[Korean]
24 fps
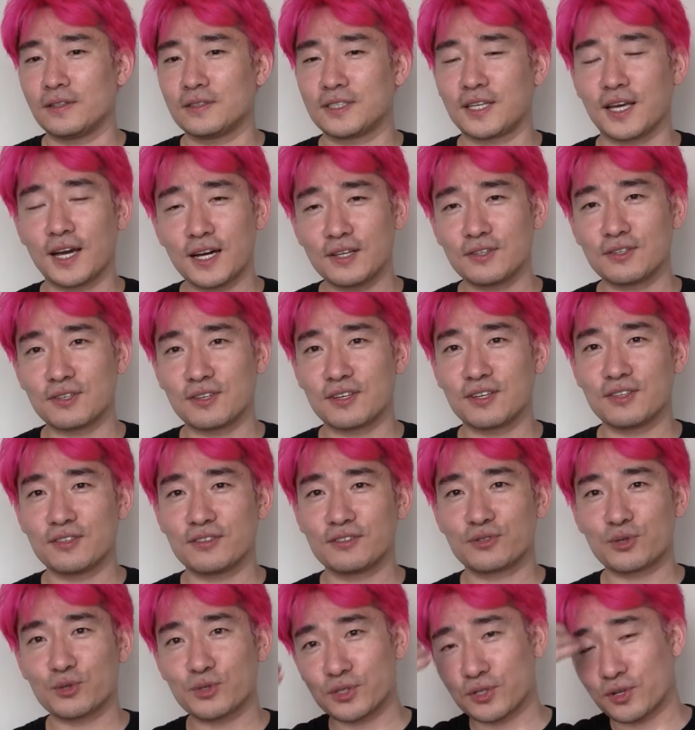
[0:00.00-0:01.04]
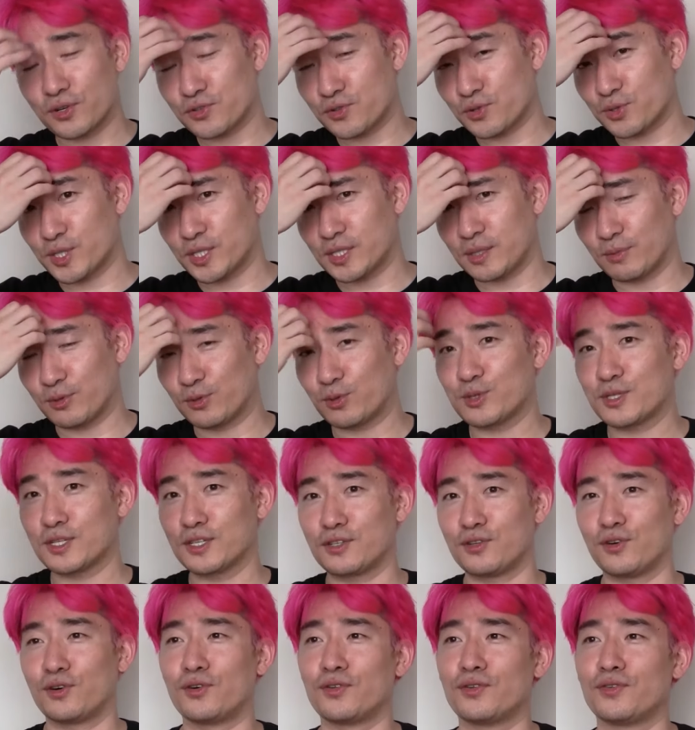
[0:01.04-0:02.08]
제가 느끼는 소스 컨트롤 시스템이 솔직히
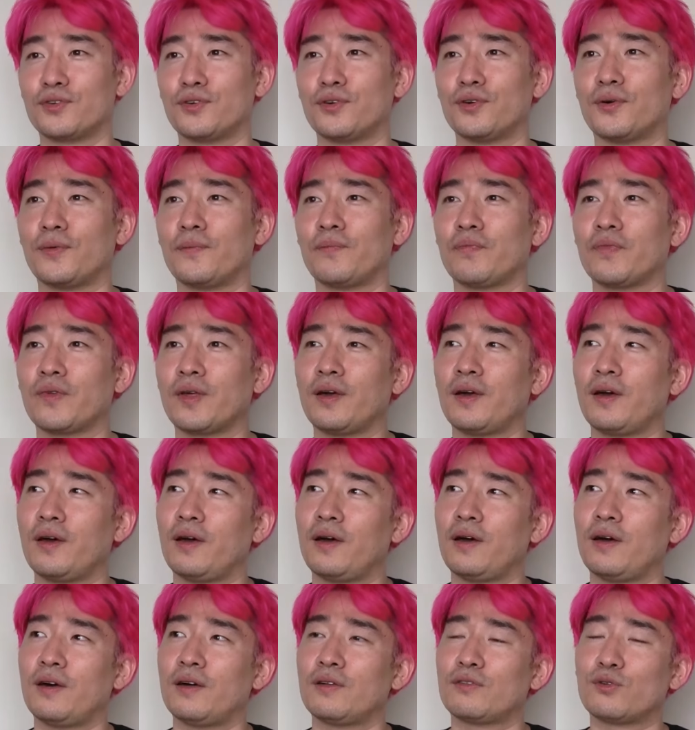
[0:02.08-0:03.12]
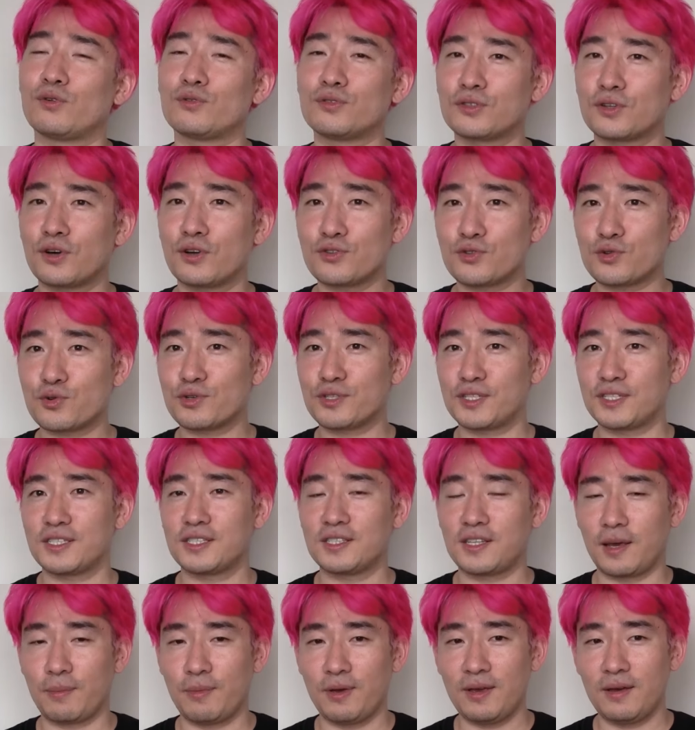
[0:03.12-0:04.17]
그거거든요. 소스 컨트롤
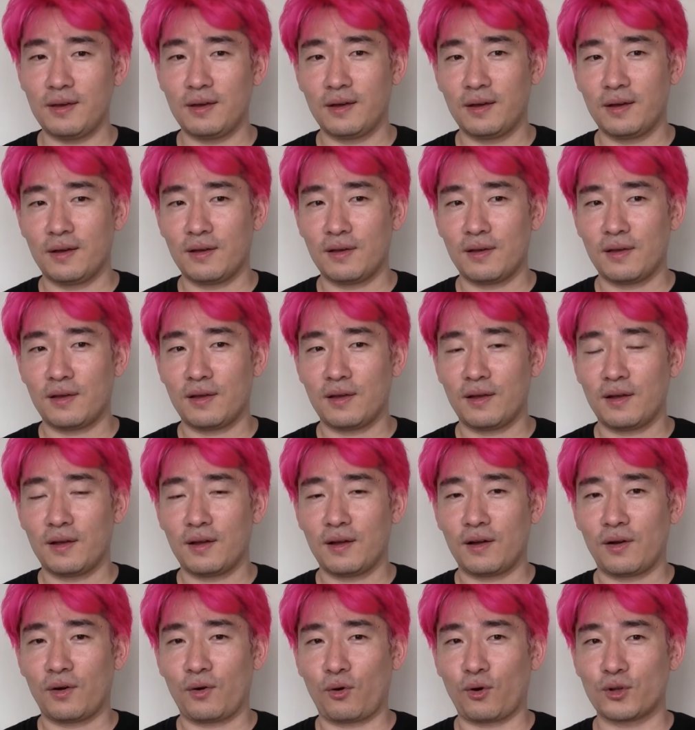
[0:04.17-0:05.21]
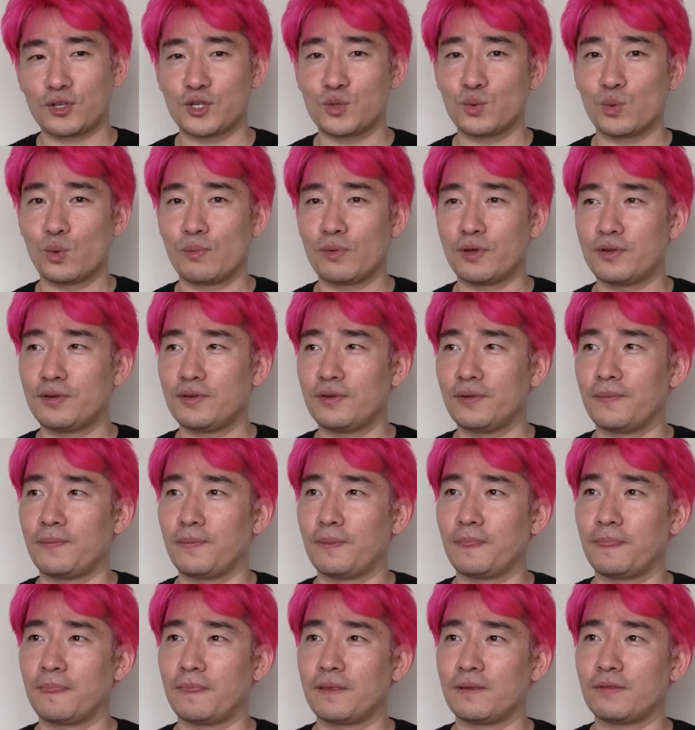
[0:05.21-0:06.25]
시스템이 어찌 보면은
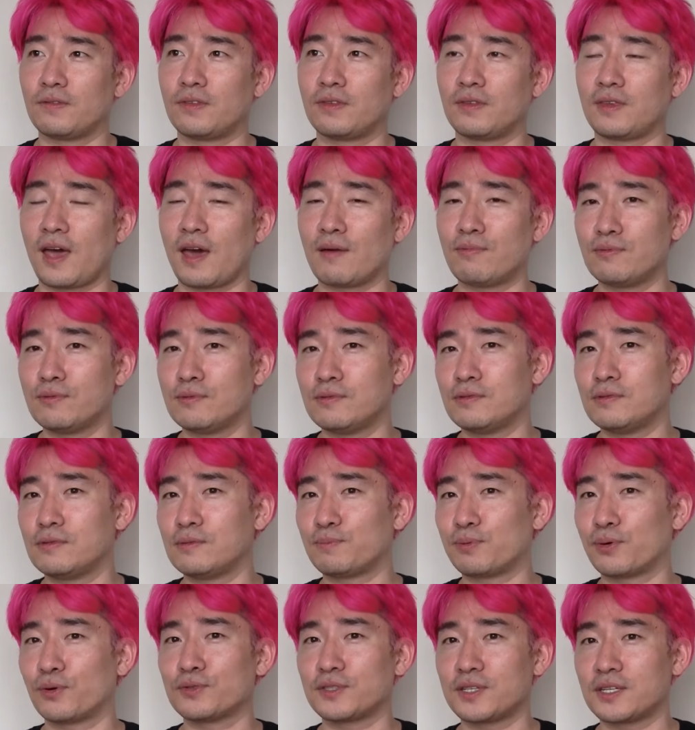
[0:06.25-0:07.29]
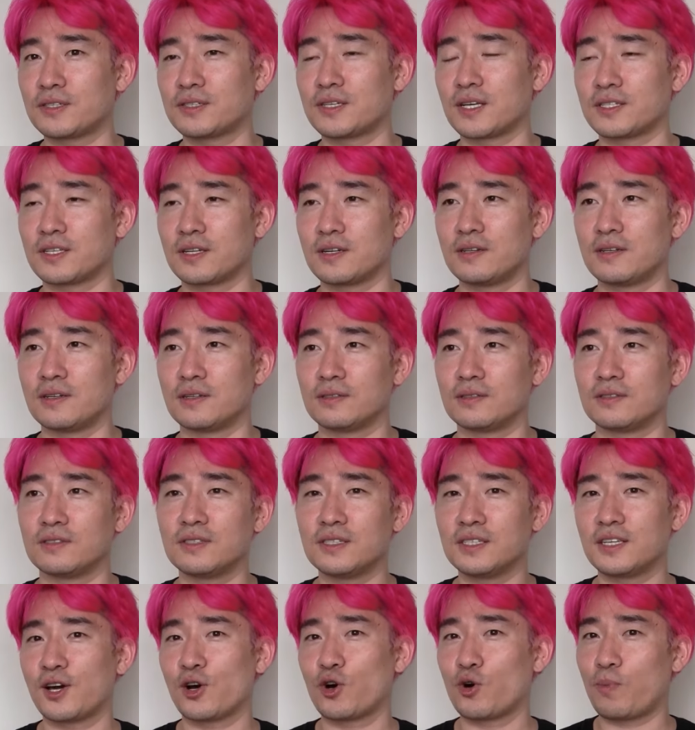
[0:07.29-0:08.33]
대부 프로세스 자체를
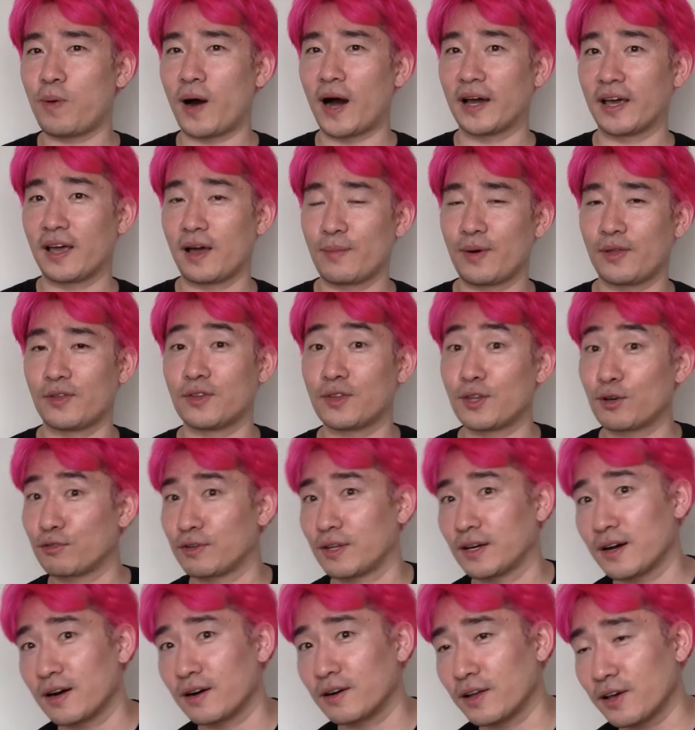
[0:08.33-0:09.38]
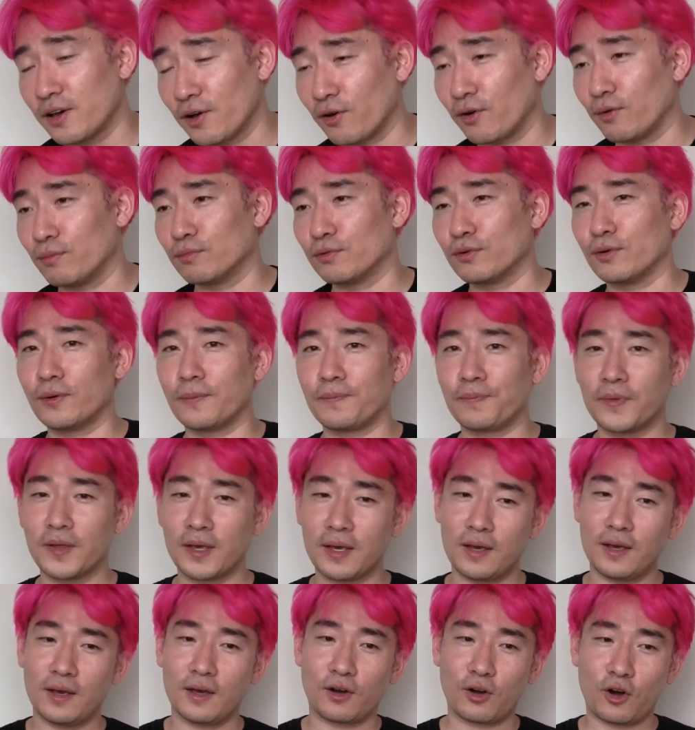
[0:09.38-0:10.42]
느리게 하고 방해하면 안 된다고 생각을 해요. 물론
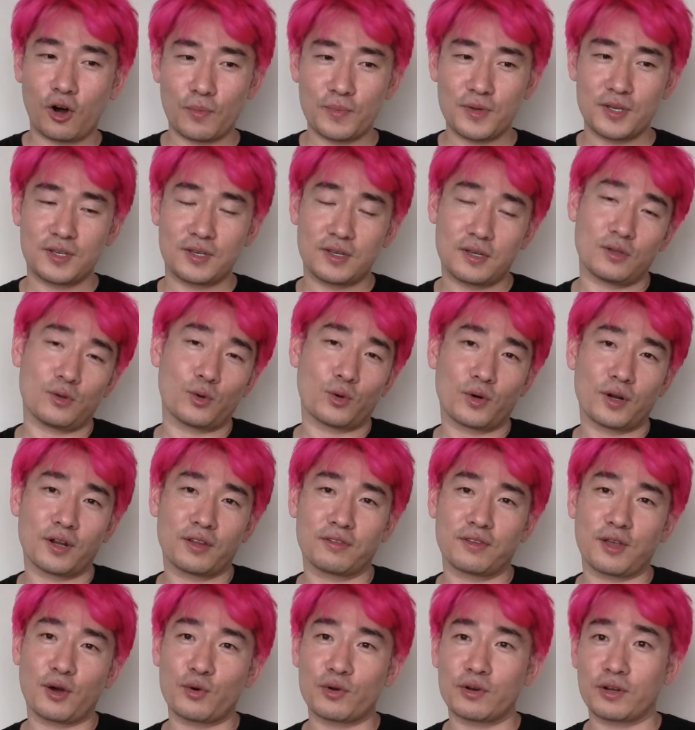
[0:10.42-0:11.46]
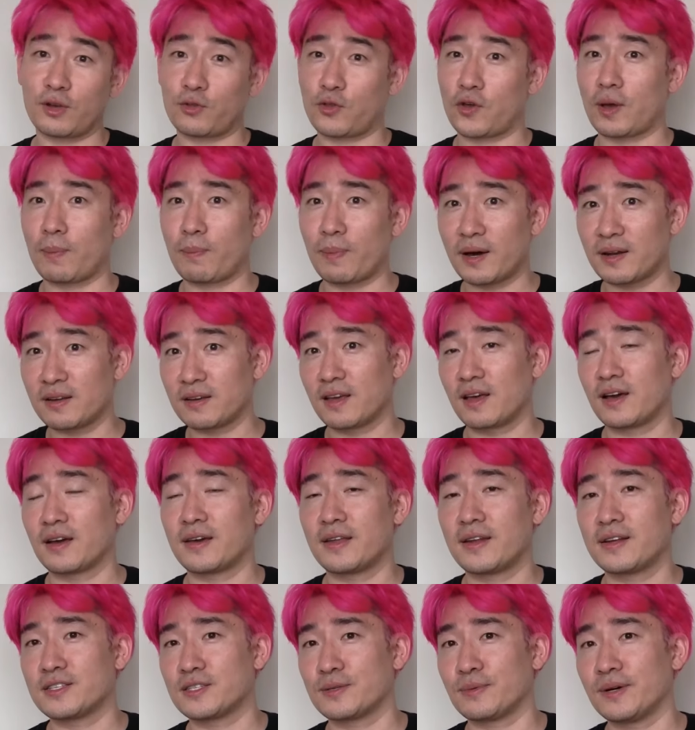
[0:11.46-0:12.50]
커밋이 로컬에서 되고 이런 게 되게 빠르게 하긴
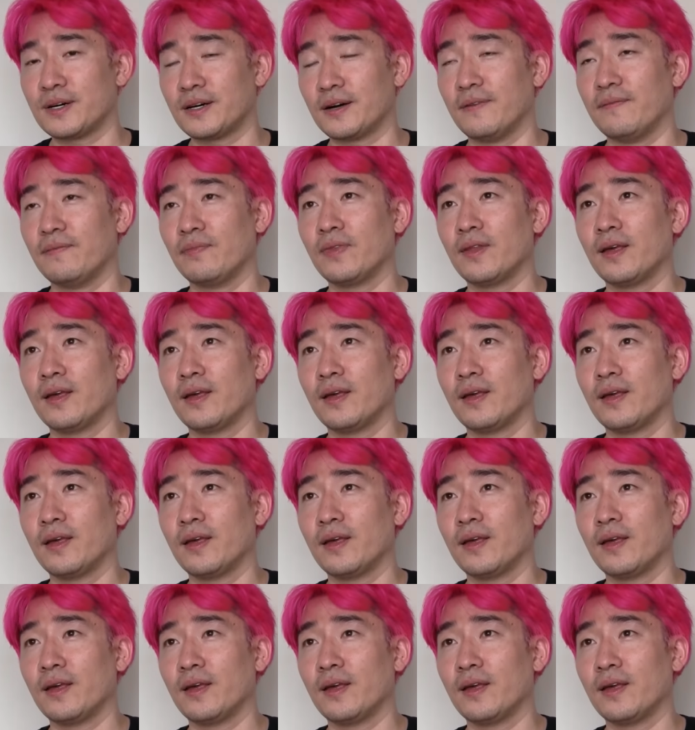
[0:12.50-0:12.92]
하지만